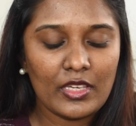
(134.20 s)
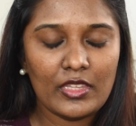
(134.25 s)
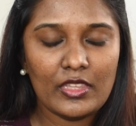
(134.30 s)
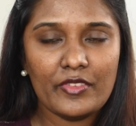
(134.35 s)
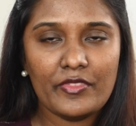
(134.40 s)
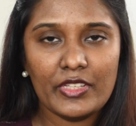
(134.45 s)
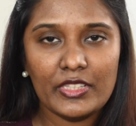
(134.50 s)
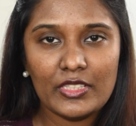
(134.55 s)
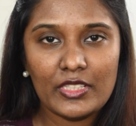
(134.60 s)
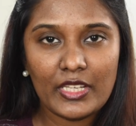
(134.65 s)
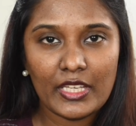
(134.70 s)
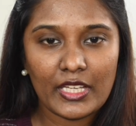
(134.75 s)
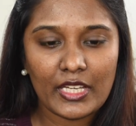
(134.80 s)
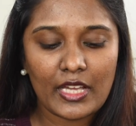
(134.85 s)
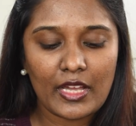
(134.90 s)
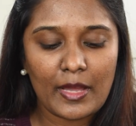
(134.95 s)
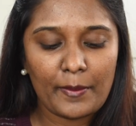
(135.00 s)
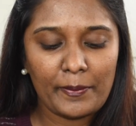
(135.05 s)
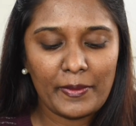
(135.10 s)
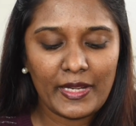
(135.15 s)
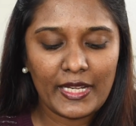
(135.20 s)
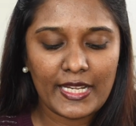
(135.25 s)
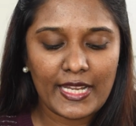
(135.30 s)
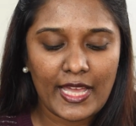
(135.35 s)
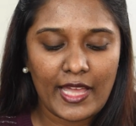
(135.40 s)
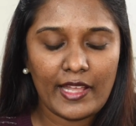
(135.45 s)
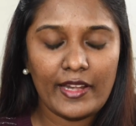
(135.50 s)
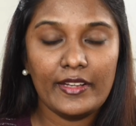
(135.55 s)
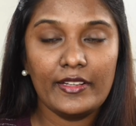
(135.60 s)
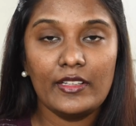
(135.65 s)
இது வந்து நீங்கள் அப்படியே
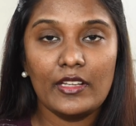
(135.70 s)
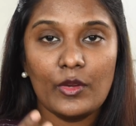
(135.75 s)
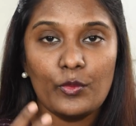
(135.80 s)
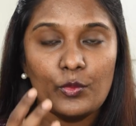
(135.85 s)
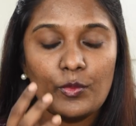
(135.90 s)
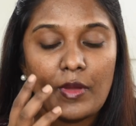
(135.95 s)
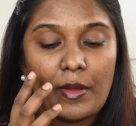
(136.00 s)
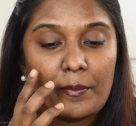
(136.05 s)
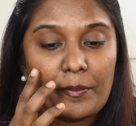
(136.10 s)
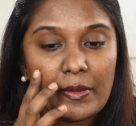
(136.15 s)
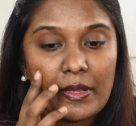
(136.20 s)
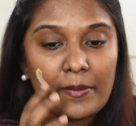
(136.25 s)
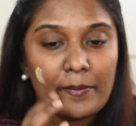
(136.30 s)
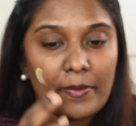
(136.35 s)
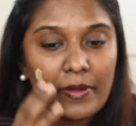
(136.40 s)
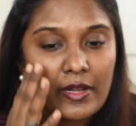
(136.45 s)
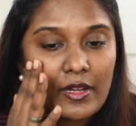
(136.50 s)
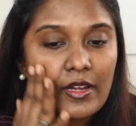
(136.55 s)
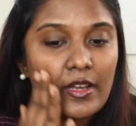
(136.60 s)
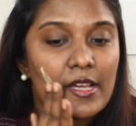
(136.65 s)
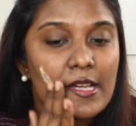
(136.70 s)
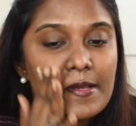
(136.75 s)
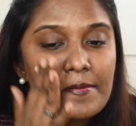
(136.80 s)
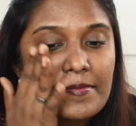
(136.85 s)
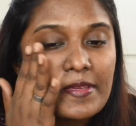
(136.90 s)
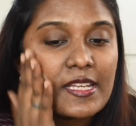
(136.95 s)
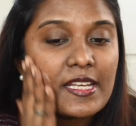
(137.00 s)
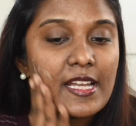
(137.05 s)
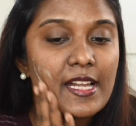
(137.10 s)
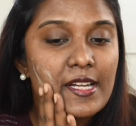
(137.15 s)
டேரெக்டாகவும் அப்ளை பண்ணலாம்
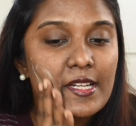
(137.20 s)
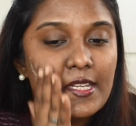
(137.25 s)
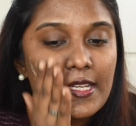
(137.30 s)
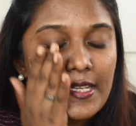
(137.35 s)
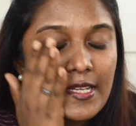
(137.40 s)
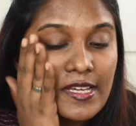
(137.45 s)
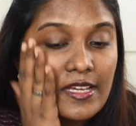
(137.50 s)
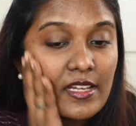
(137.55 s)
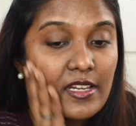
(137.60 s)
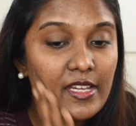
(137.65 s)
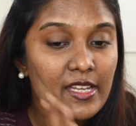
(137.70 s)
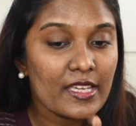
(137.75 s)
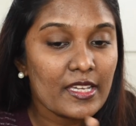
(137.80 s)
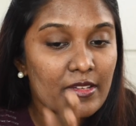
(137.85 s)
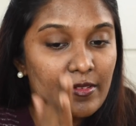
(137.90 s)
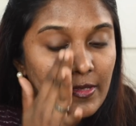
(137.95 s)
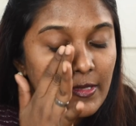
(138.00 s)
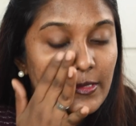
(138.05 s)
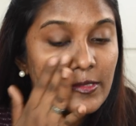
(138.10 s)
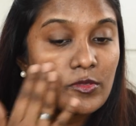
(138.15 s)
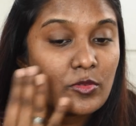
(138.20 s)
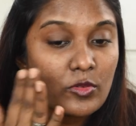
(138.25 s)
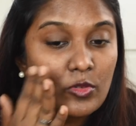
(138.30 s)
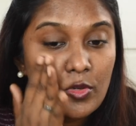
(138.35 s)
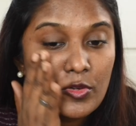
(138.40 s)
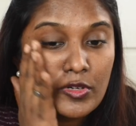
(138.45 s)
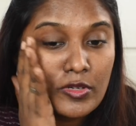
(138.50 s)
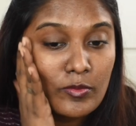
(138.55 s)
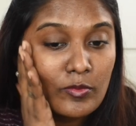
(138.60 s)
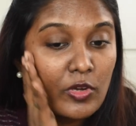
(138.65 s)
இல்லாட்டினா நீங்கள் வந்து
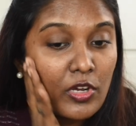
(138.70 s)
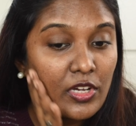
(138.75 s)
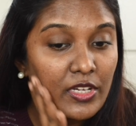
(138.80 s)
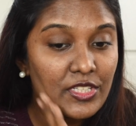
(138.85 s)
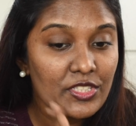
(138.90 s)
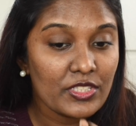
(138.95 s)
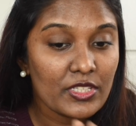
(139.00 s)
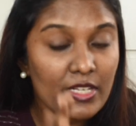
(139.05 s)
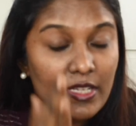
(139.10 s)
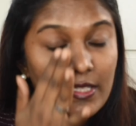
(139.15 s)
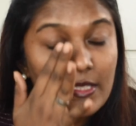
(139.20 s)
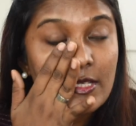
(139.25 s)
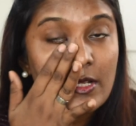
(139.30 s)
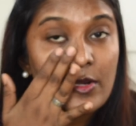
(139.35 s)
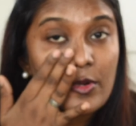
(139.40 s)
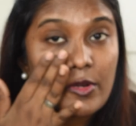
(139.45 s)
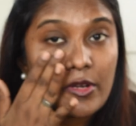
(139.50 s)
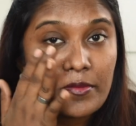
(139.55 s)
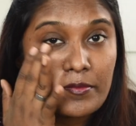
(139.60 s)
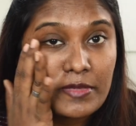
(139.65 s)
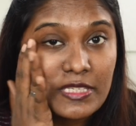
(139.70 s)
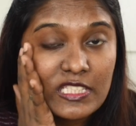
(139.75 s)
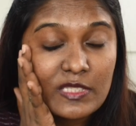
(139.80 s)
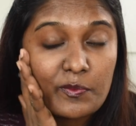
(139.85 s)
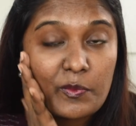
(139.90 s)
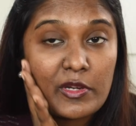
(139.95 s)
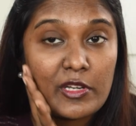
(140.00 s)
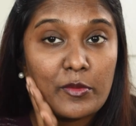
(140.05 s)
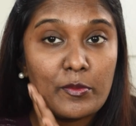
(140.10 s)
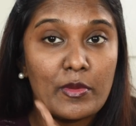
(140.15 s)
உங்களோட மாய்ஸ்சரைசரோட
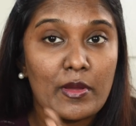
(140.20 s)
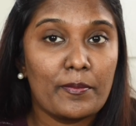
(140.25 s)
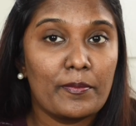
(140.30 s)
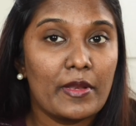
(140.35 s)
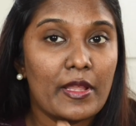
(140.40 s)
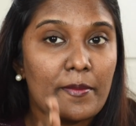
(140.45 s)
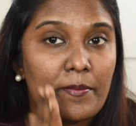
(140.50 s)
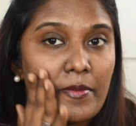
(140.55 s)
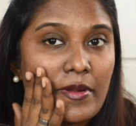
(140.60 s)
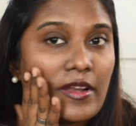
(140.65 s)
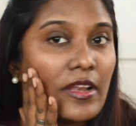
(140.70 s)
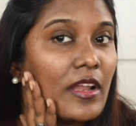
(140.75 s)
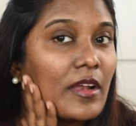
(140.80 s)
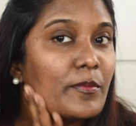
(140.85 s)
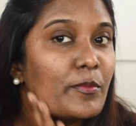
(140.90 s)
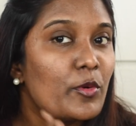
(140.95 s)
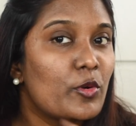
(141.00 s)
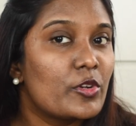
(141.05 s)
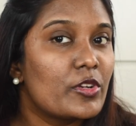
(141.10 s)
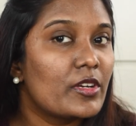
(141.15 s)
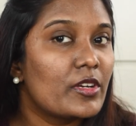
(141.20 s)
மிக்ஸ் பண்ணியும் அப்ளை பண்ணலான்னு போட்டு